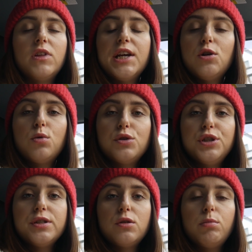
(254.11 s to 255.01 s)
te jego
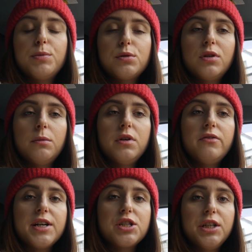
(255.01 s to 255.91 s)
urodziny są po prostu dla
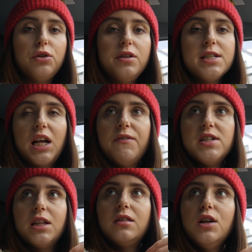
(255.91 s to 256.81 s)
mnie ważne i to nie jest
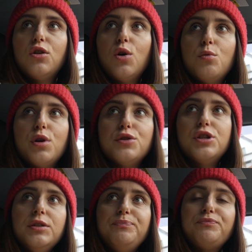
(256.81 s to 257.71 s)
kwestia tylko
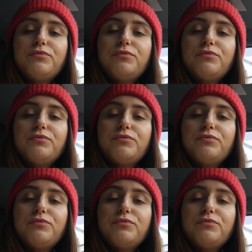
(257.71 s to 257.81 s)
urodzin,